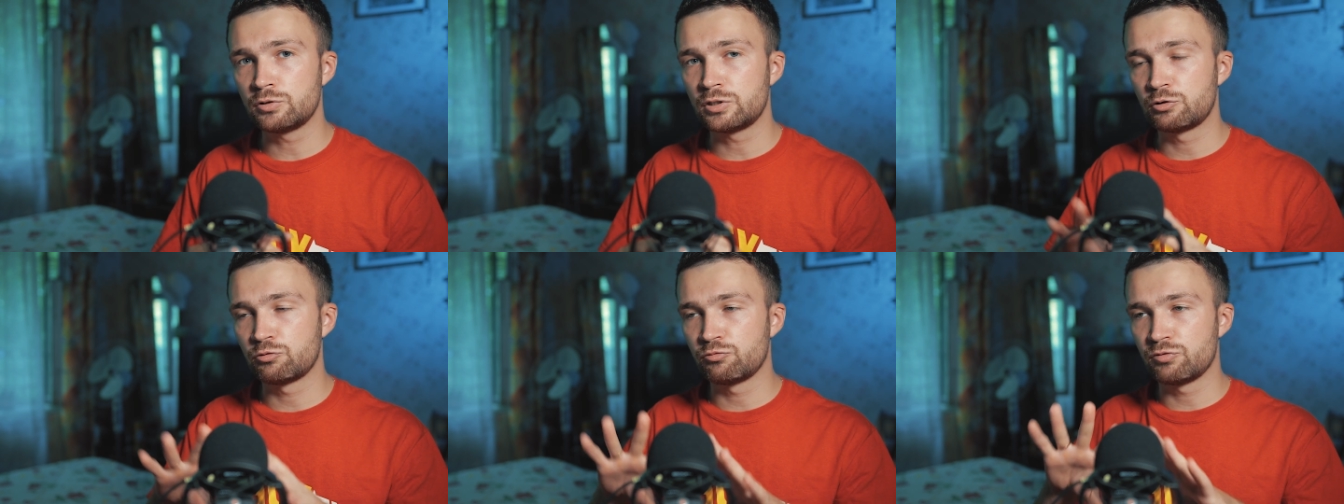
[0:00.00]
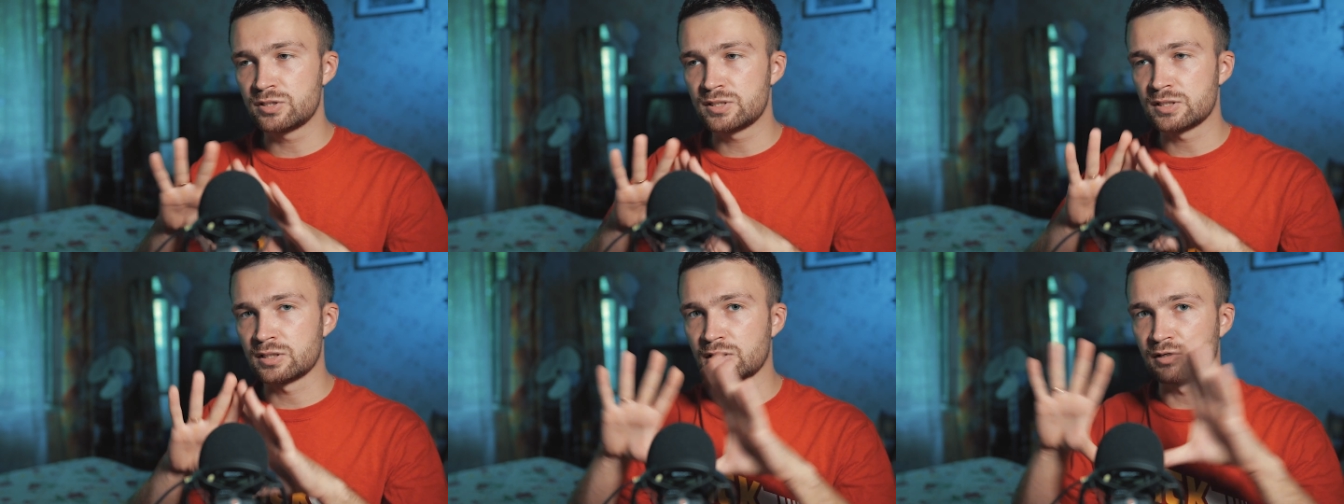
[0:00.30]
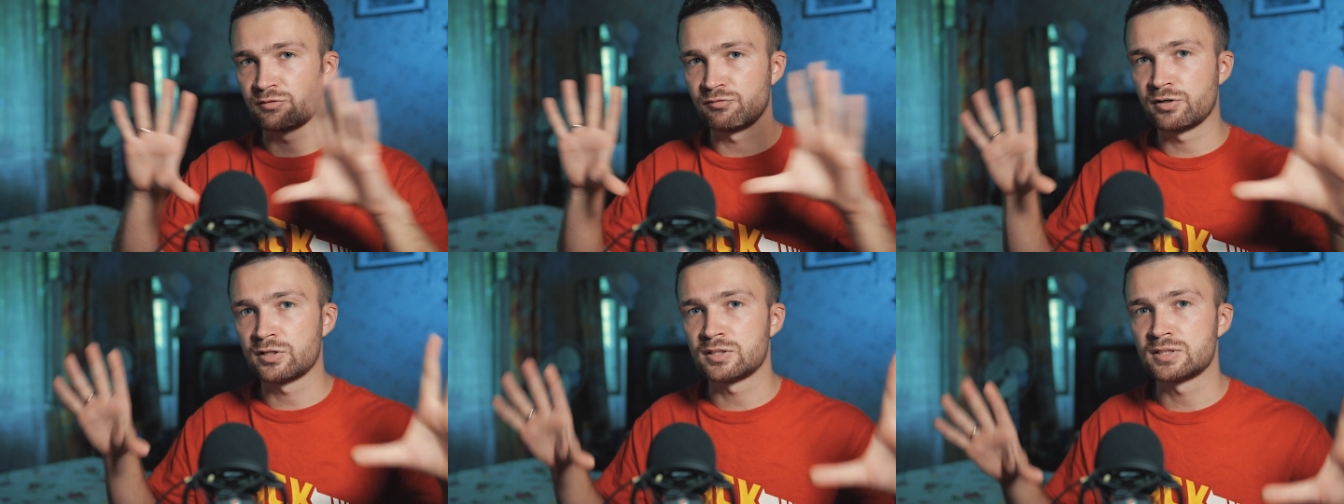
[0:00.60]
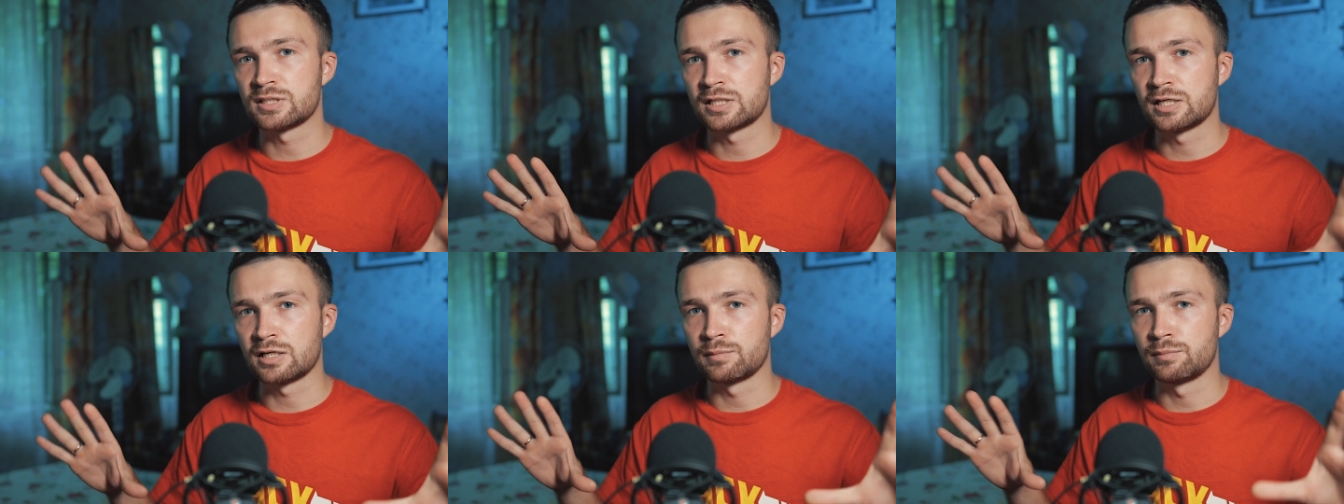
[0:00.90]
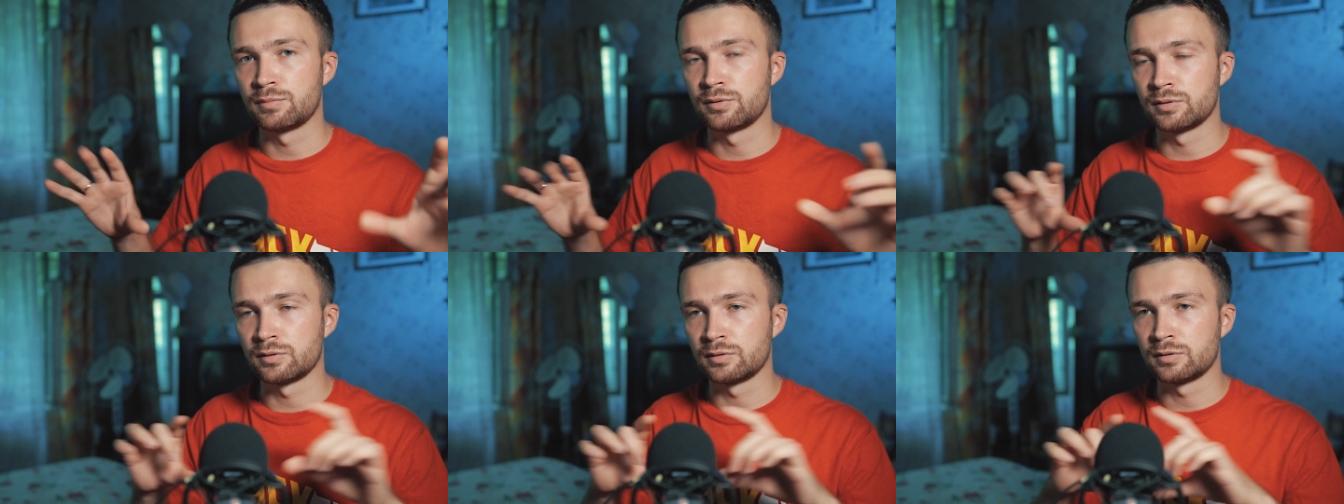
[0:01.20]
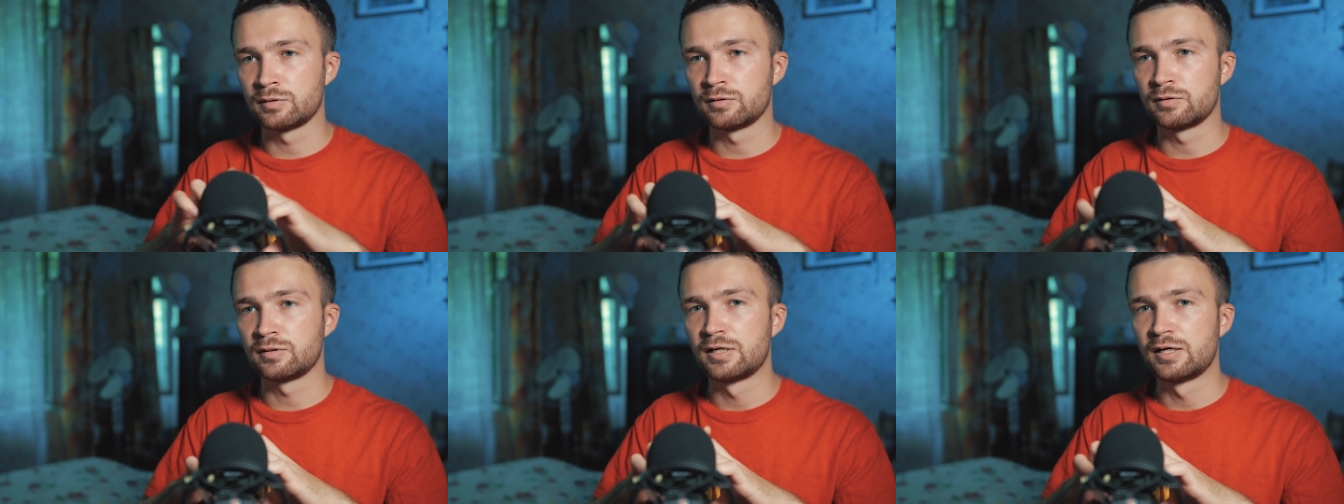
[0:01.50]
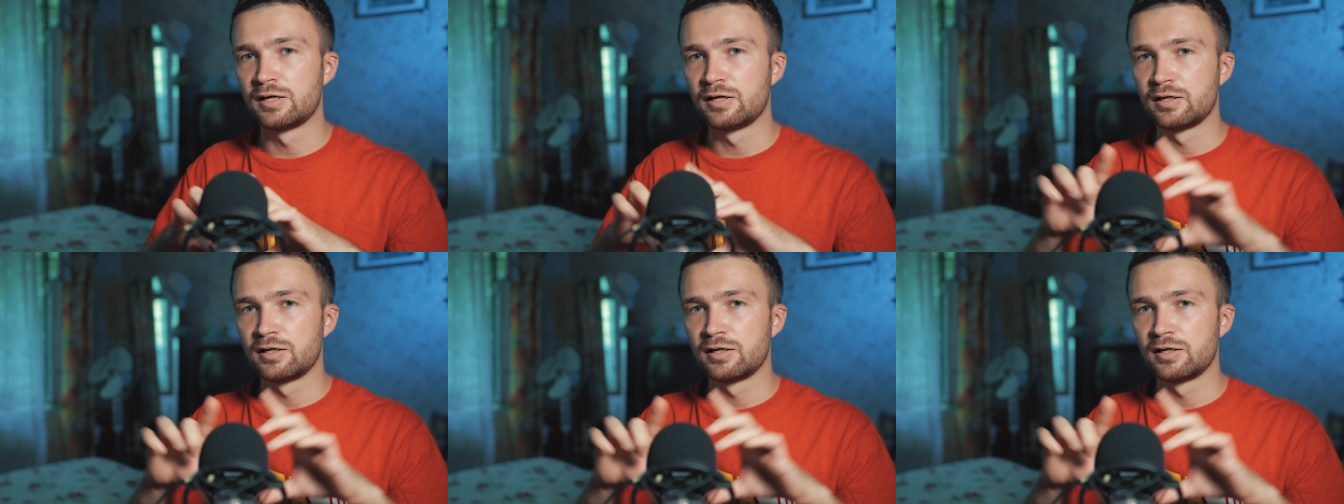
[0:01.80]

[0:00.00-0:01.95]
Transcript: и у вас открывается как бы